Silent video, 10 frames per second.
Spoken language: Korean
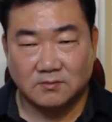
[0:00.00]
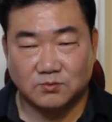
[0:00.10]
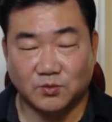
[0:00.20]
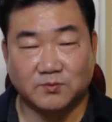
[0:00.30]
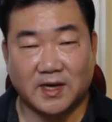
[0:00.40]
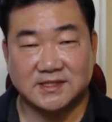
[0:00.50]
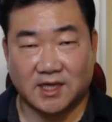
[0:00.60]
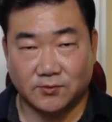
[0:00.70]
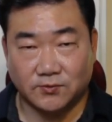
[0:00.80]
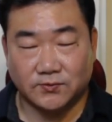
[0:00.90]

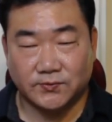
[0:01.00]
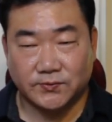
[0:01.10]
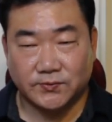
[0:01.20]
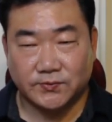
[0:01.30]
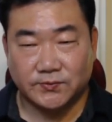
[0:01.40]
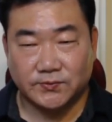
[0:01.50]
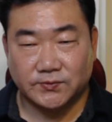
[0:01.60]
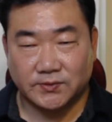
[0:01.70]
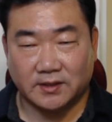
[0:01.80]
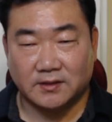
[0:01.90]
문방사호
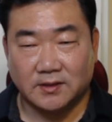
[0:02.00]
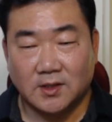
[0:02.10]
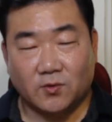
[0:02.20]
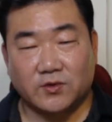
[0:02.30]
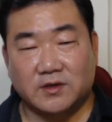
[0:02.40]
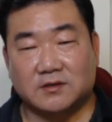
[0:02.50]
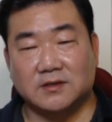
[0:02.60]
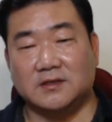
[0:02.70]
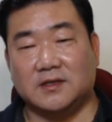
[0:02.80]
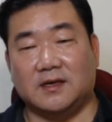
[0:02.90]
오히려
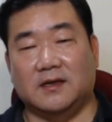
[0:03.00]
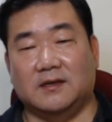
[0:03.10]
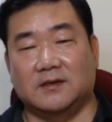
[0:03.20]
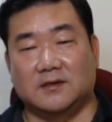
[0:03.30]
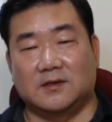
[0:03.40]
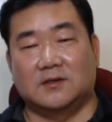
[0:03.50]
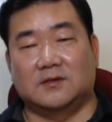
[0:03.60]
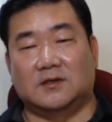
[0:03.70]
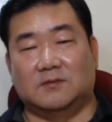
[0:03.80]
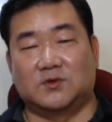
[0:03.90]
그런 게
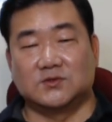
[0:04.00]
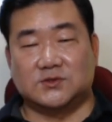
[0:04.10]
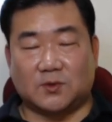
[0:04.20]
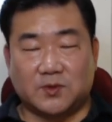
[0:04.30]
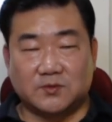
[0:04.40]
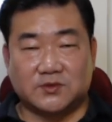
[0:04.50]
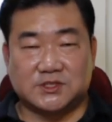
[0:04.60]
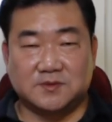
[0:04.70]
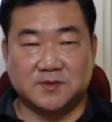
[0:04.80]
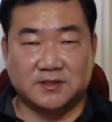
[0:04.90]
어, 풍수 소품으로
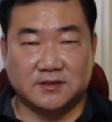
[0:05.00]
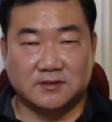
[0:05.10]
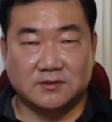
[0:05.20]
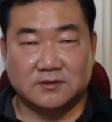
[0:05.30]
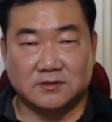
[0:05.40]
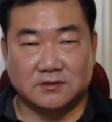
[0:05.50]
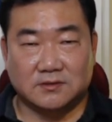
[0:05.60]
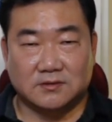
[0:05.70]
치면은 어,